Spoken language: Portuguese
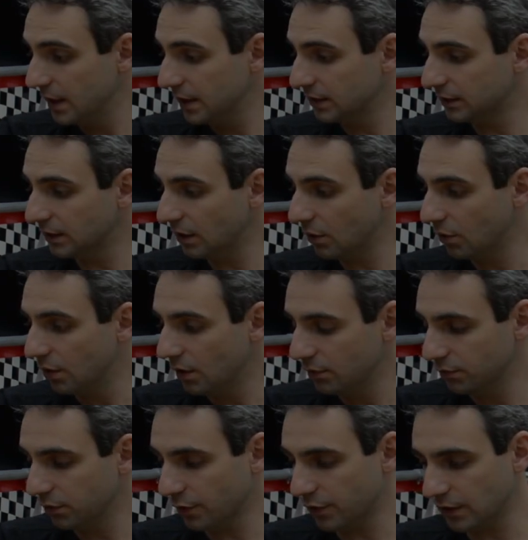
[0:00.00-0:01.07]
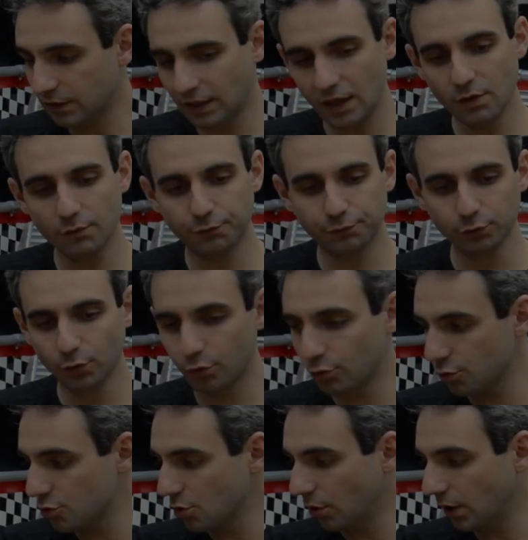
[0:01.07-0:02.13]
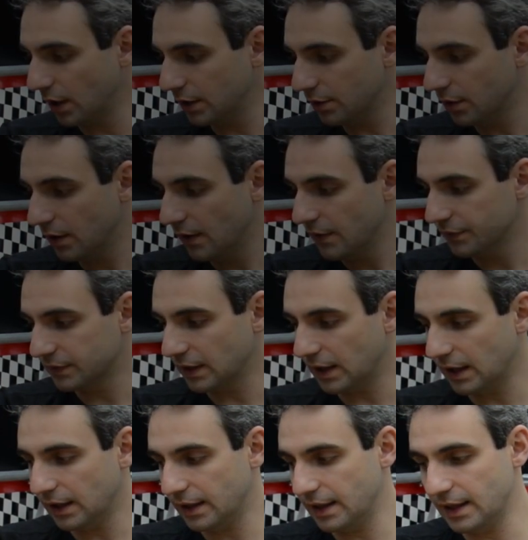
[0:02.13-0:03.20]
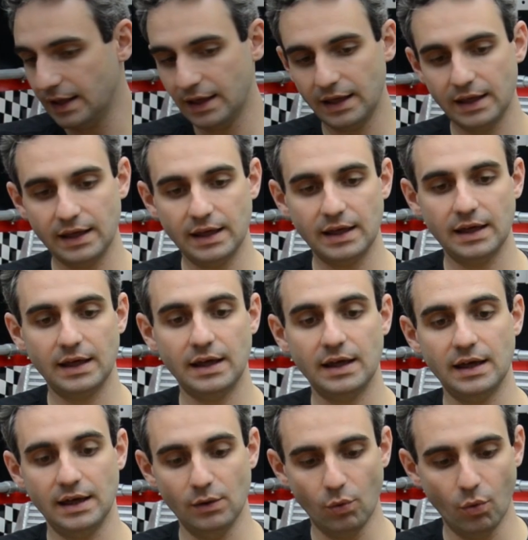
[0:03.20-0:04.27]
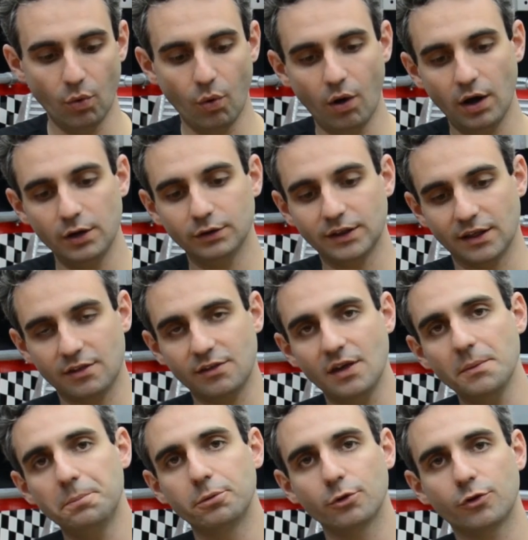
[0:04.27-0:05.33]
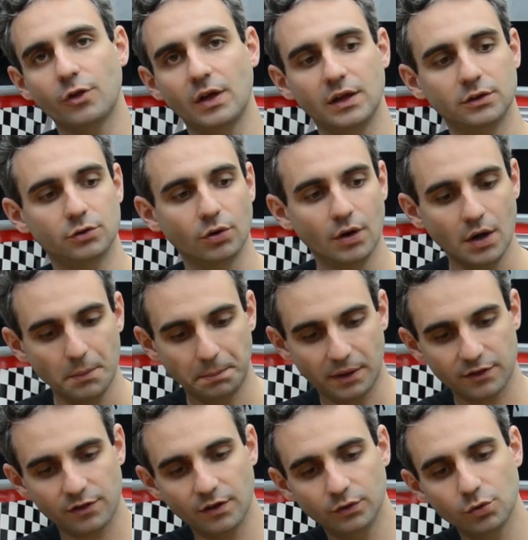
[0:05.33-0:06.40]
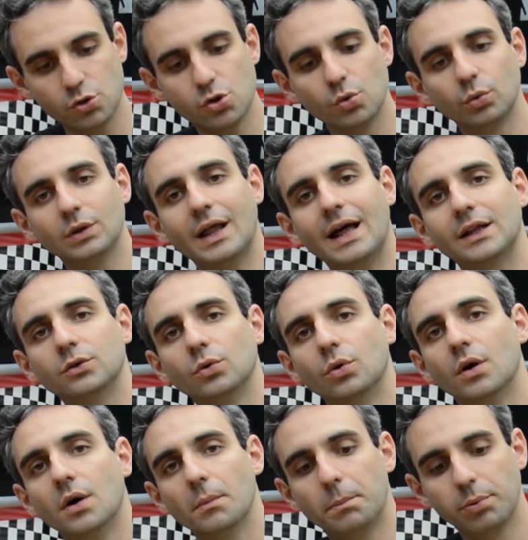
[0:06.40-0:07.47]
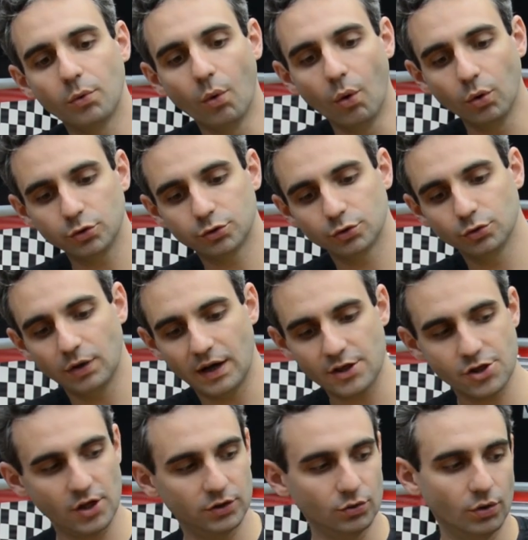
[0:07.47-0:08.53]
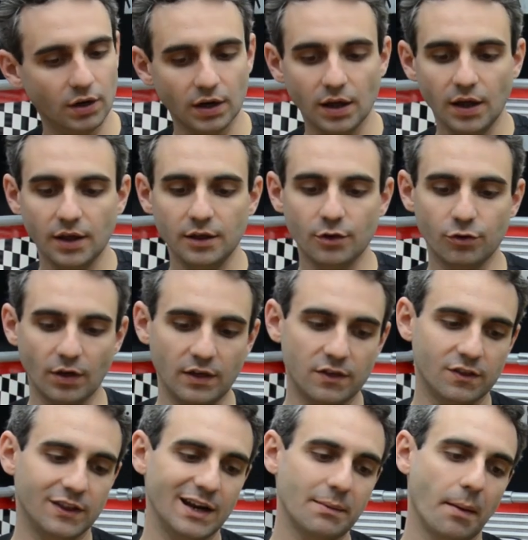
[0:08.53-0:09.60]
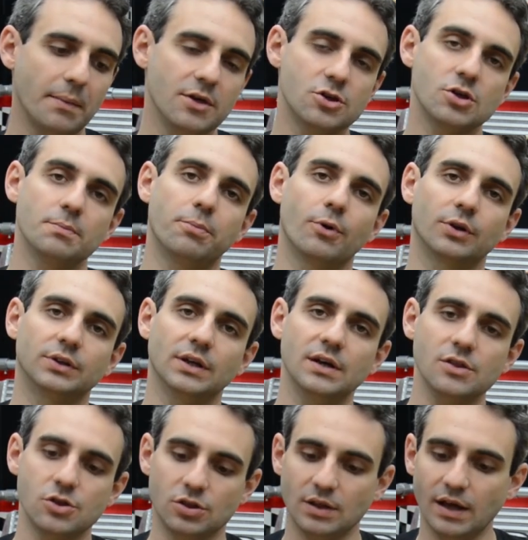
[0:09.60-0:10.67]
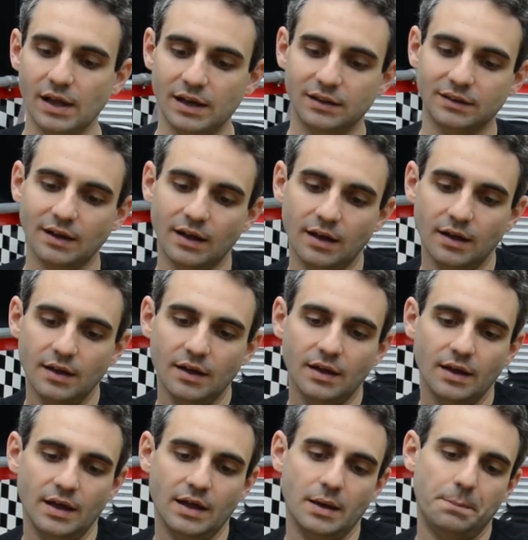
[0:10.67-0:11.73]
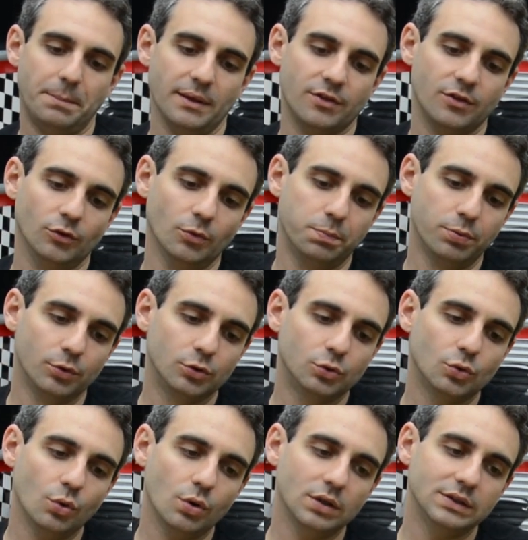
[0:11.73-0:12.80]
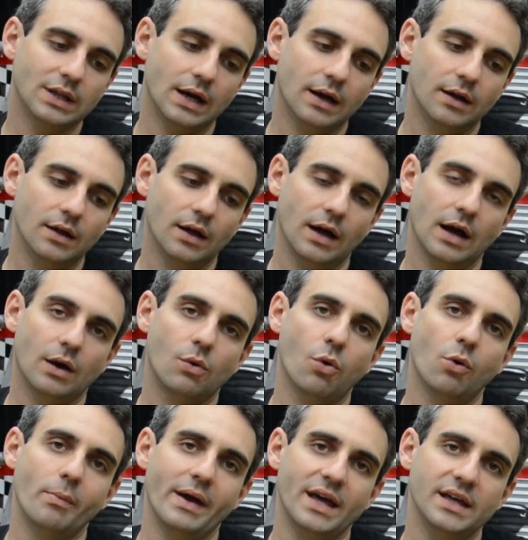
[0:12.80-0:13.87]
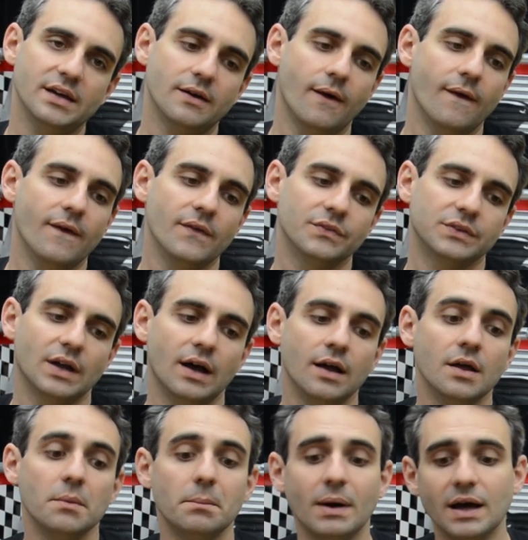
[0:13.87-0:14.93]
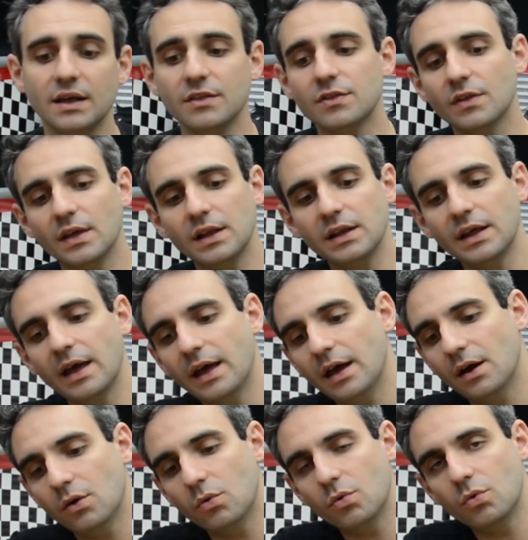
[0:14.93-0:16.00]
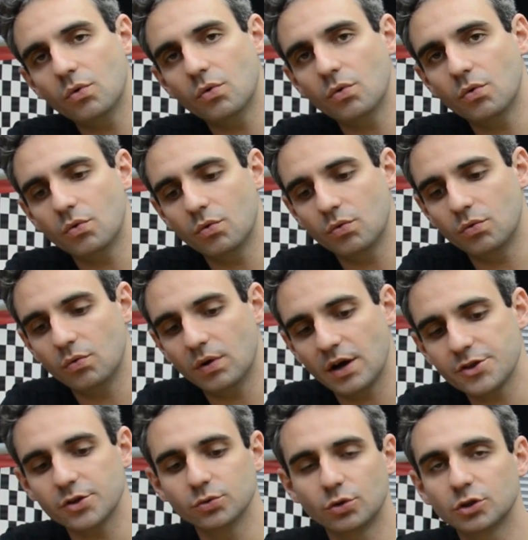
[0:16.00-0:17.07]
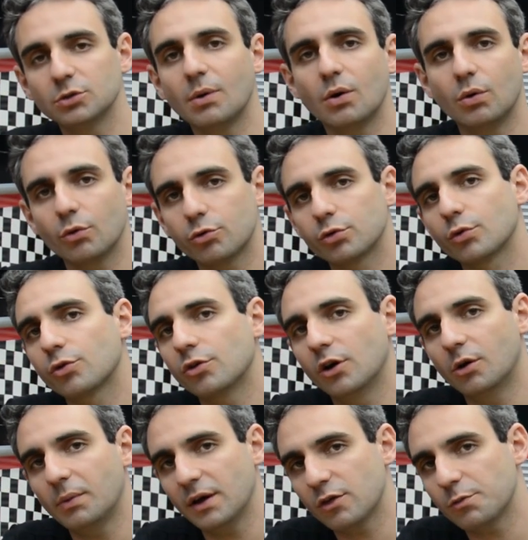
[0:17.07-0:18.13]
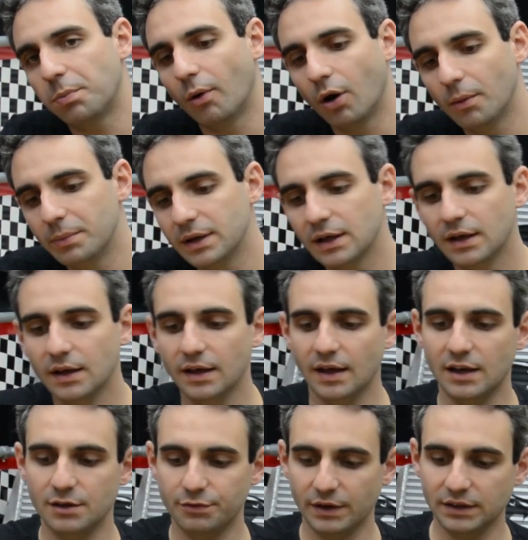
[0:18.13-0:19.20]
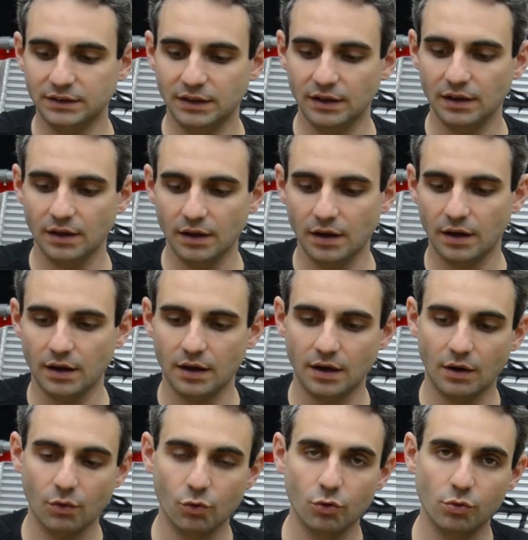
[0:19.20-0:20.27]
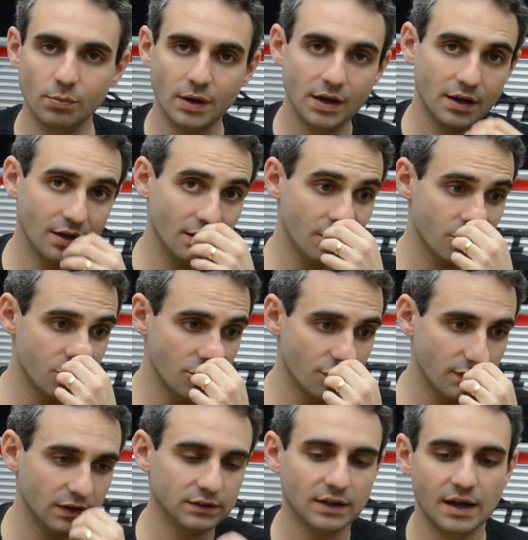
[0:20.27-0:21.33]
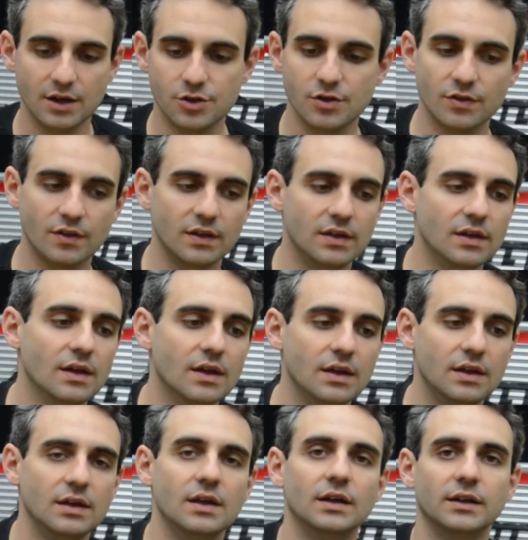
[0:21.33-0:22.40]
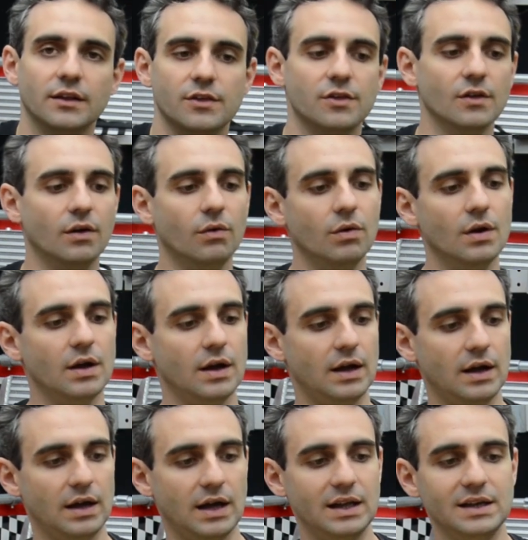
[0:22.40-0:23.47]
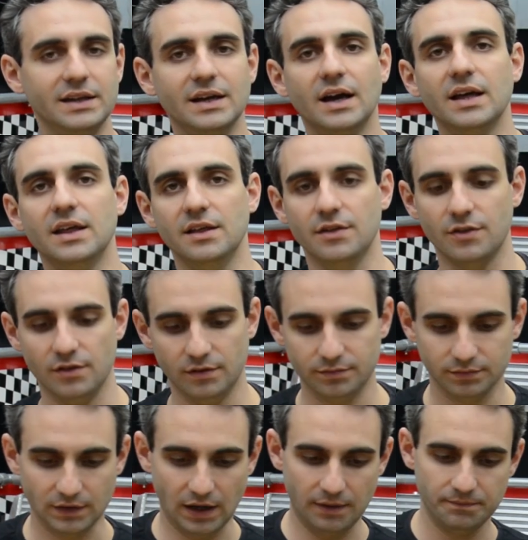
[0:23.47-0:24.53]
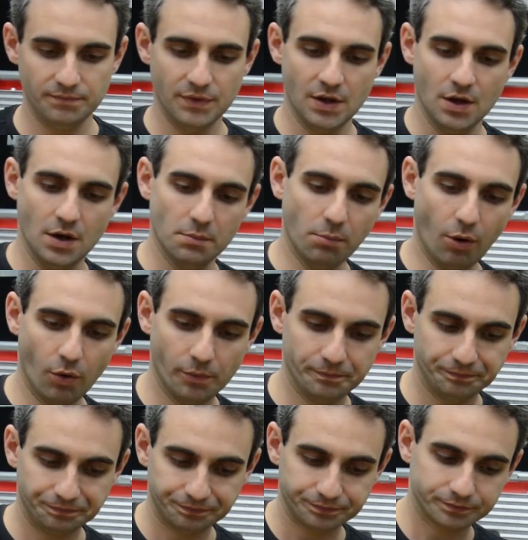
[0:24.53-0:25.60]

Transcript: Então, você tem um fluxo de óleo, tá? É, o óleo está 100% passando de um lado para o outro do radiador, isso é extremamente importante, tá? Ele está é, passando por toda a colmeia tá? Mas ele é um, um radiador de uma construção mais pobre, ele vai ter uh, algumas desvantagens aí em relação à, à linha Racing, tá? Bom,